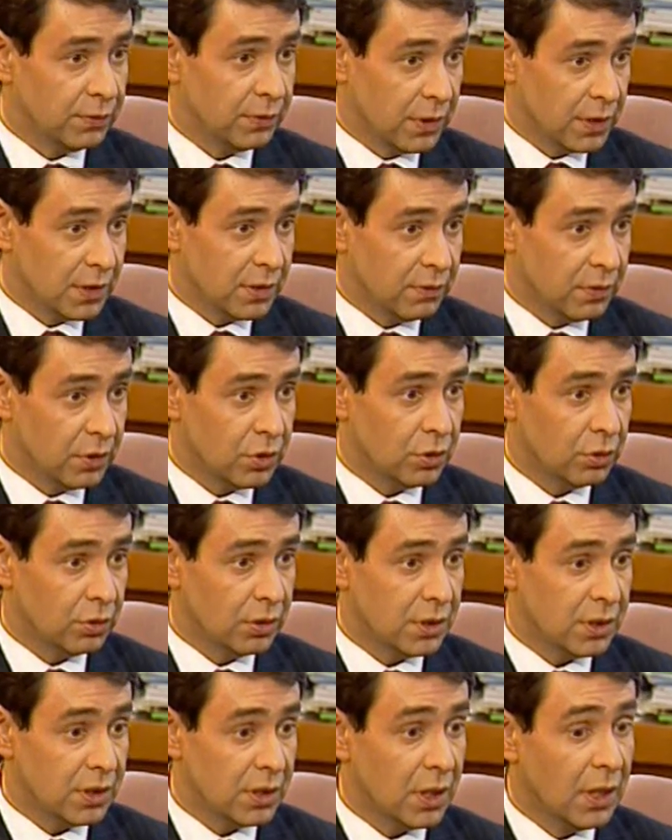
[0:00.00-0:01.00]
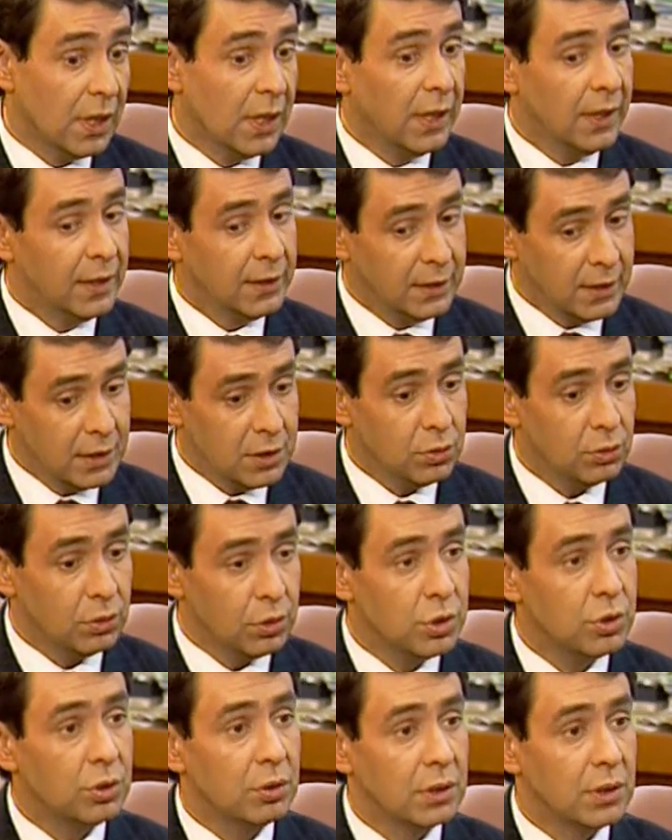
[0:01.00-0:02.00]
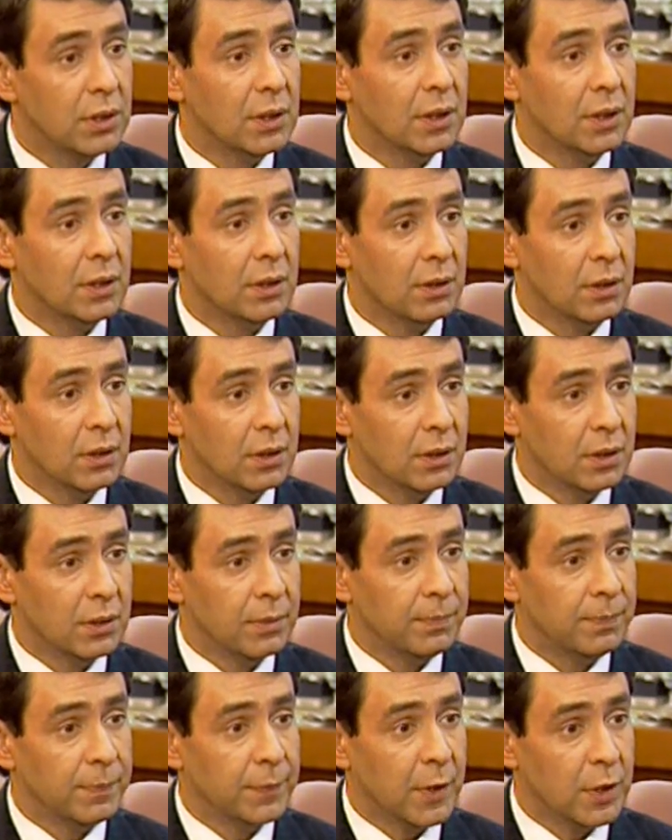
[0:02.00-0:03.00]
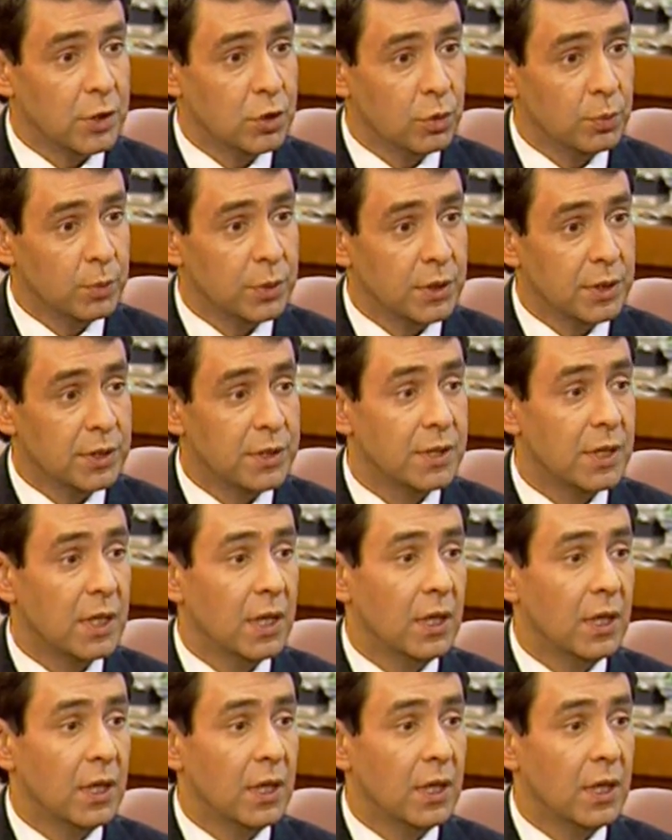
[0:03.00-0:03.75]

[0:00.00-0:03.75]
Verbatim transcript: финансовой отчетности. Есть тут еще одна эм, особенность.